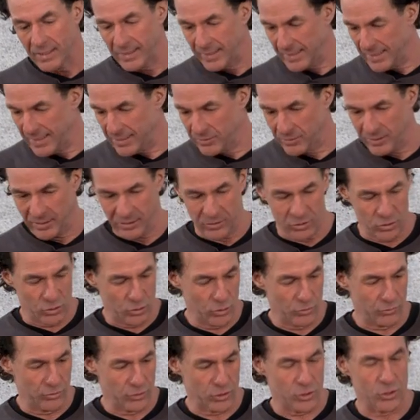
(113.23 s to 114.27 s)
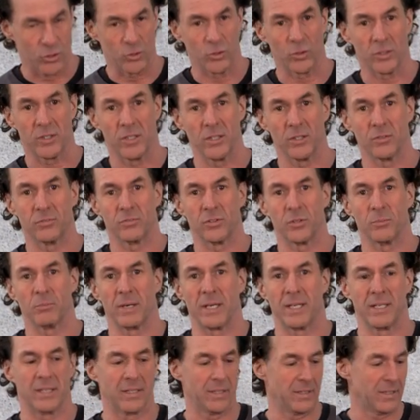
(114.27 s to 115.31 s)
Also jetzt Stück für Stück hier von
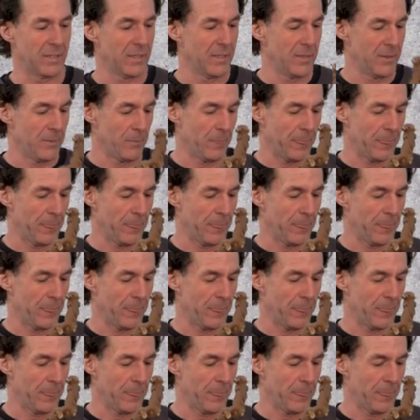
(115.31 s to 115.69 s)
meinen